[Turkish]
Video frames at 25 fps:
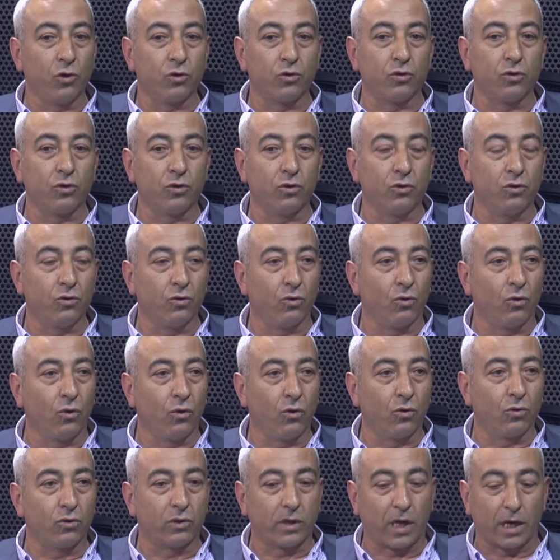çünkü
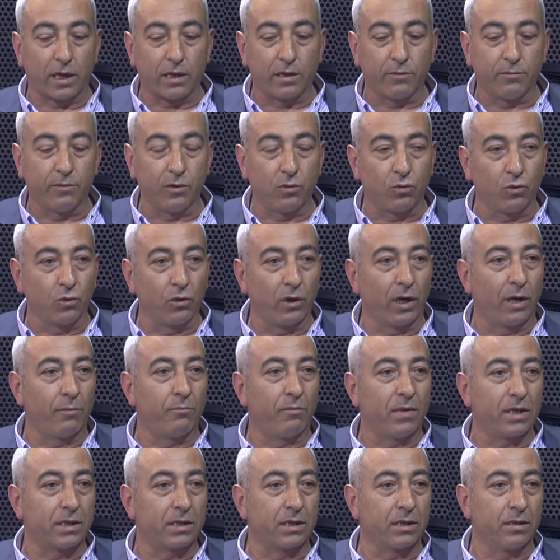o takımı
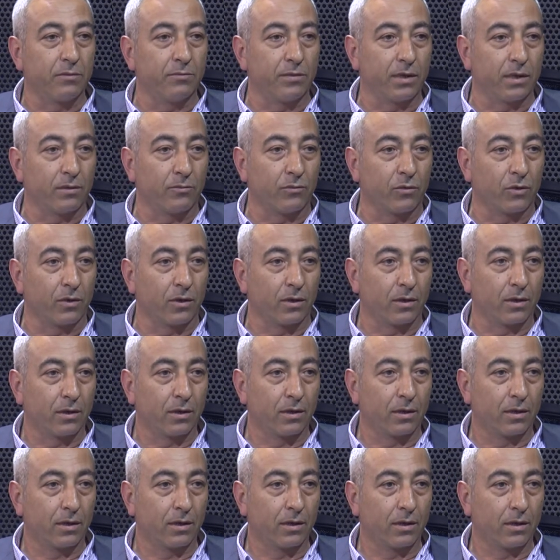kullanmasını bilmiyor.
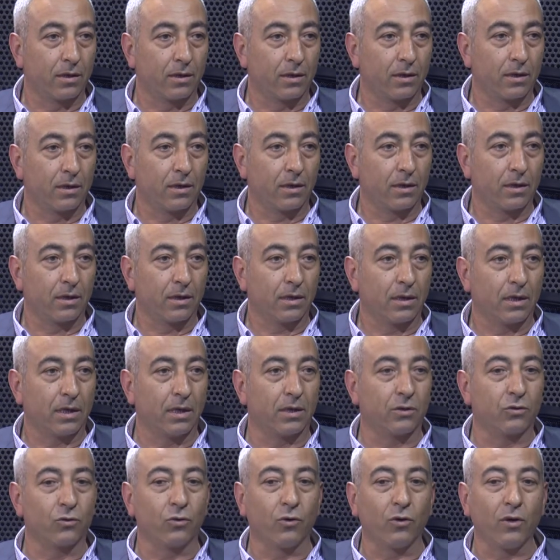
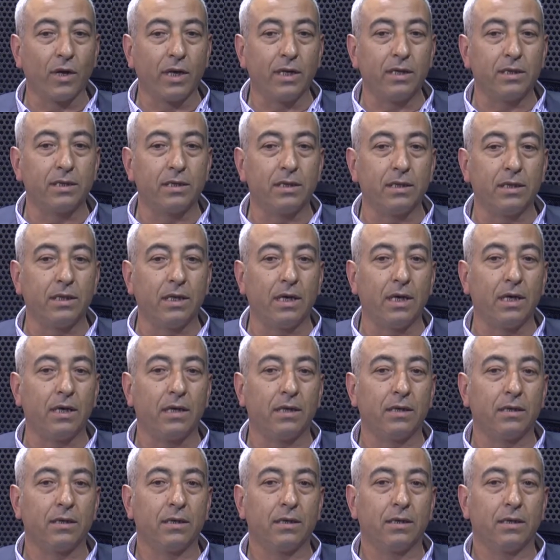E, dolayısıyla
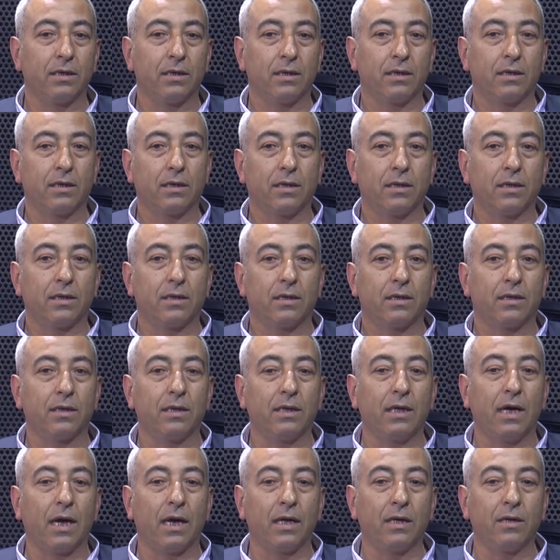
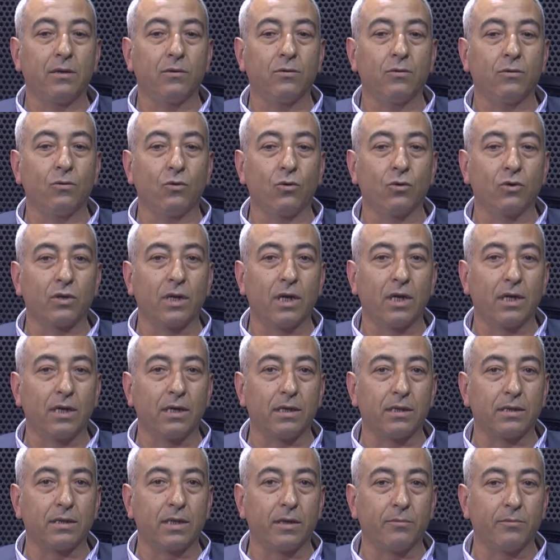yani o da
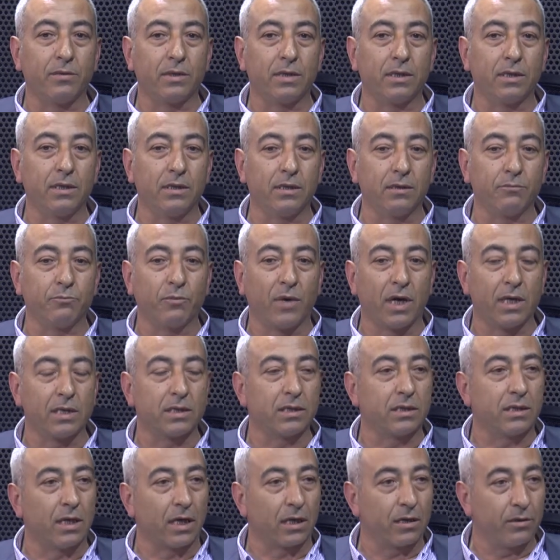tabii ki
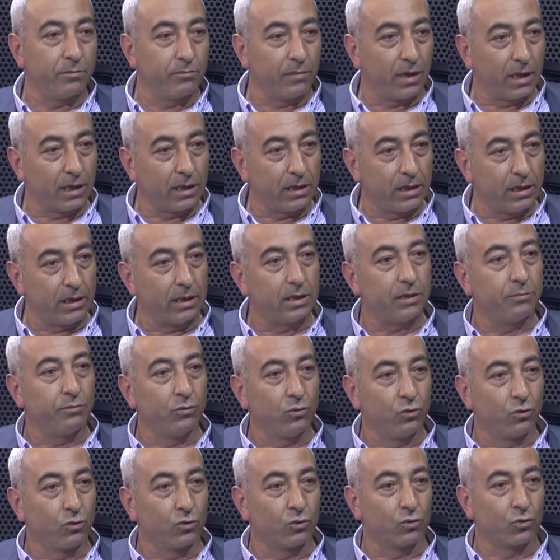bazı takımların ismi
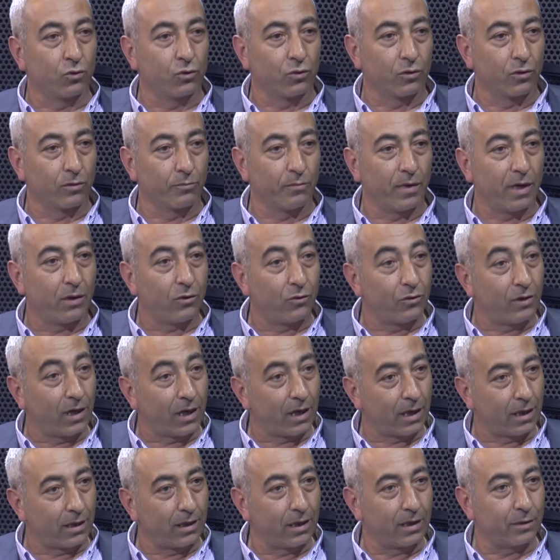unutuluyor. Ben onları
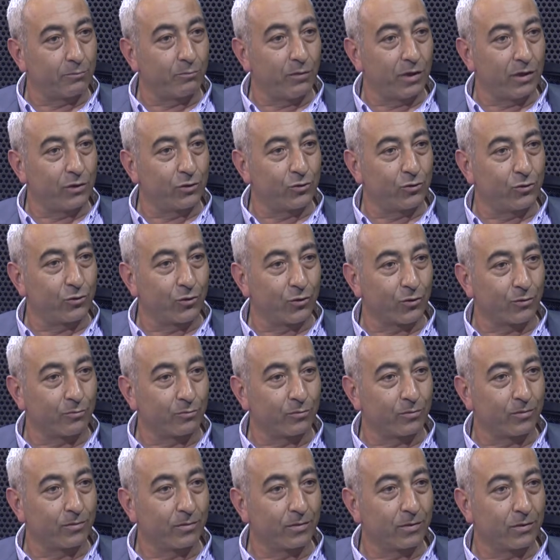anlatmak istiyorum.
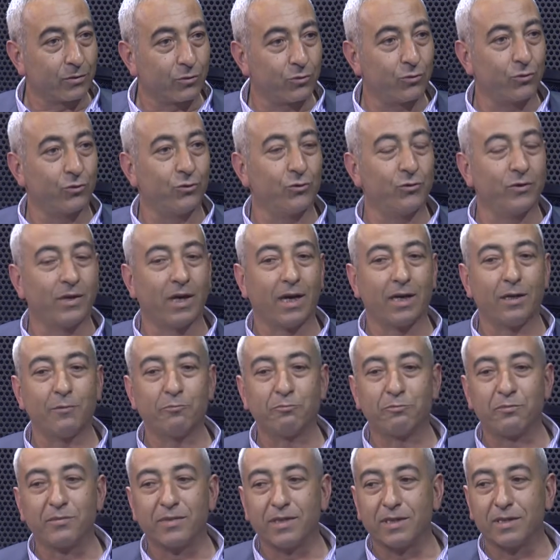Çünkü yani
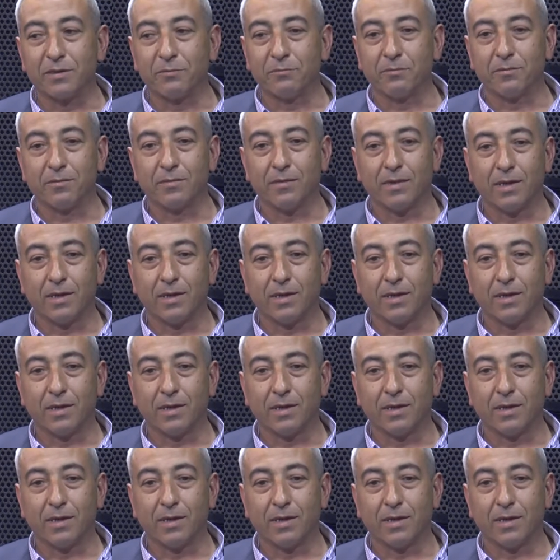bizim